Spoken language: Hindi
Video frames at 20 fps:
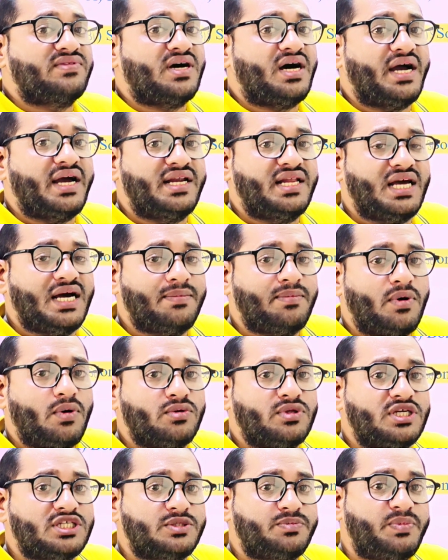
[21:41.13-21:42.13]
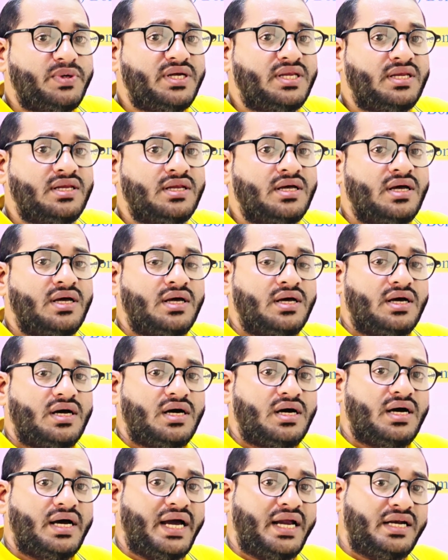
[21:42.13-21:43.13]
द आइडिया अबाउट द स्पिन
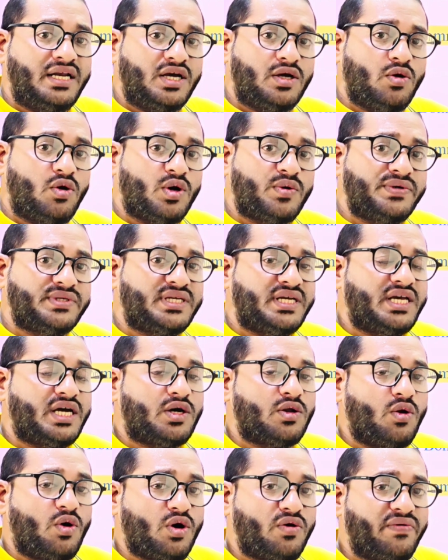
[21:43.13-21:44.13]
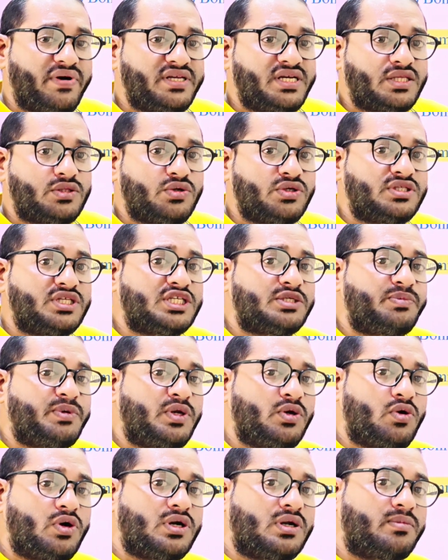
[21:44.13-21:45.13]
एंटी क्लॉकवाइज है या क्लॉक वाइज है तो इसने
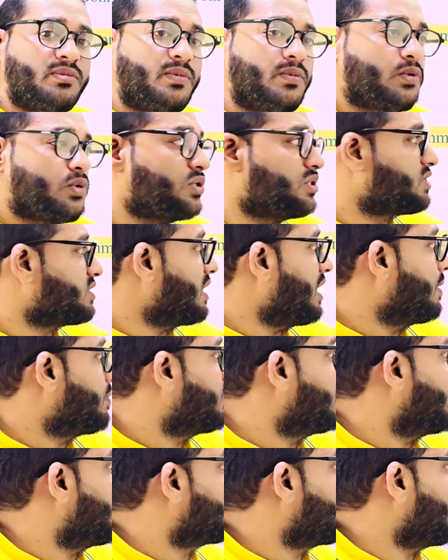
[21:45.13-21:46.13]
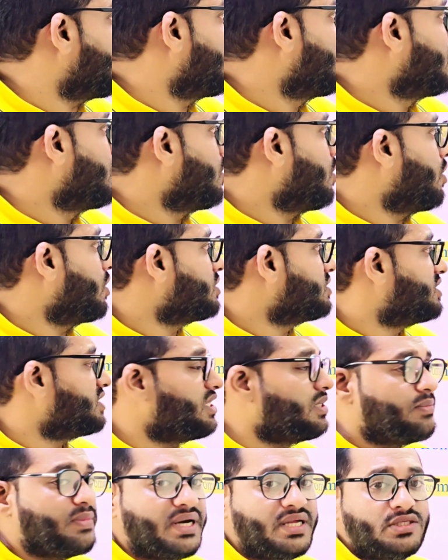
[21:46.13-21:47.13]
स्पिन क्वांटम नंबर को डिस्क्राइब किया था और
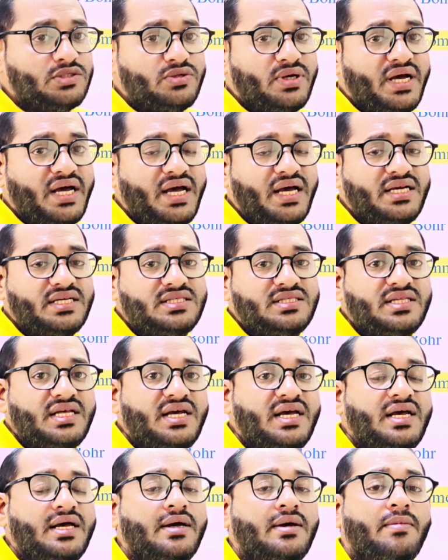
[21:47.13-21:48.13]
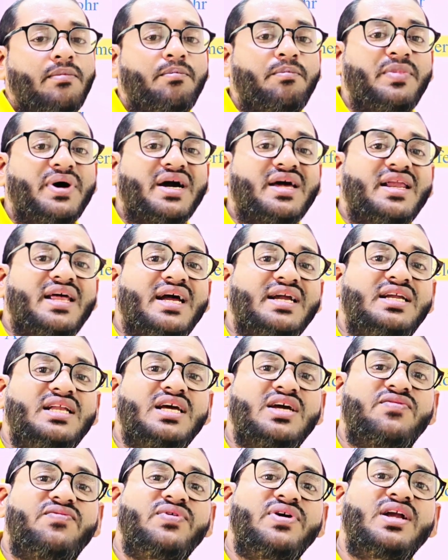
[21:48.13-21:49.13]
जीमैन जो है इसने
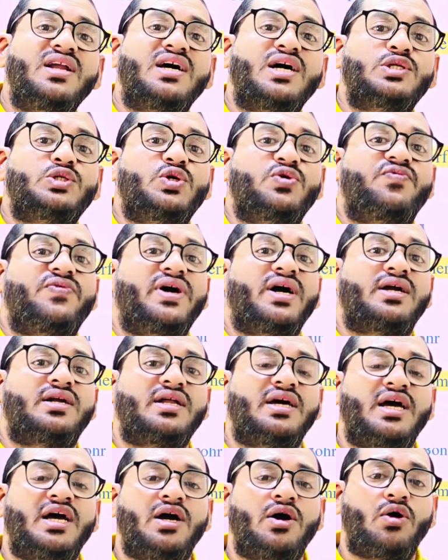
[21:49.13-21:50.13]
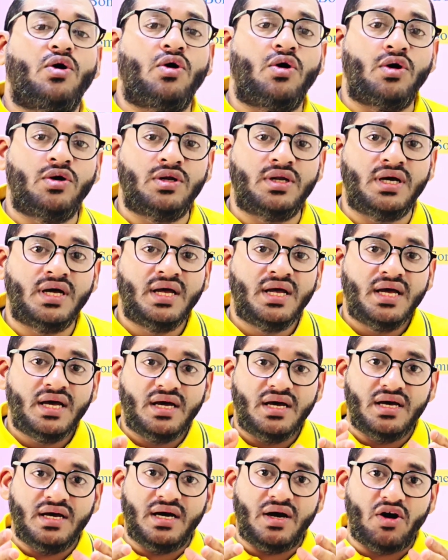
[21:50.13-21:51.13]
मैग्नेटिक फील्ड का जो इफेक्ट है ऑन
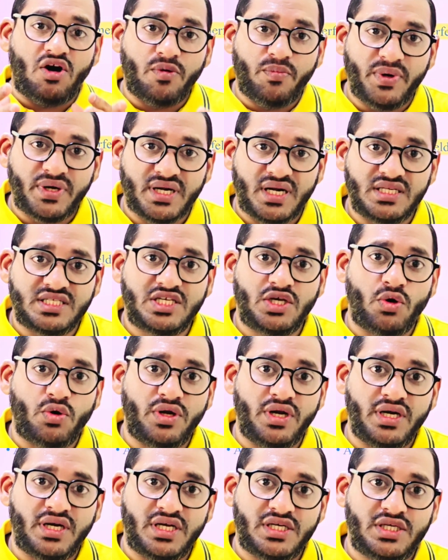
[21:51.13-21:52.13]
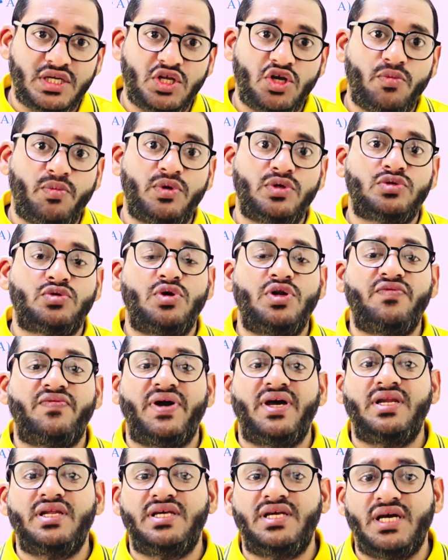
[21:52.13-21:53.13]
ऑर्बिटल्स की ओरिएंटेशन के ऊपर उसको
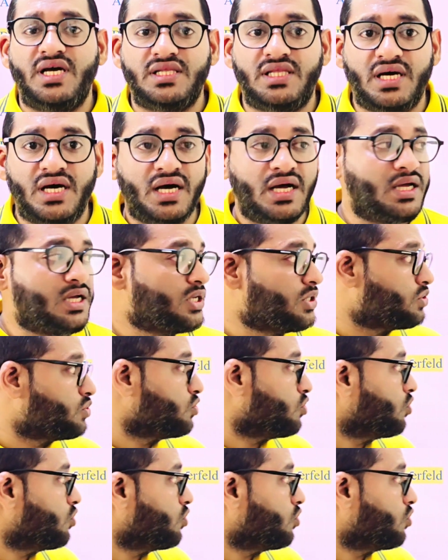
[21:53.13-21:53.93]
डिफाइन किया था सो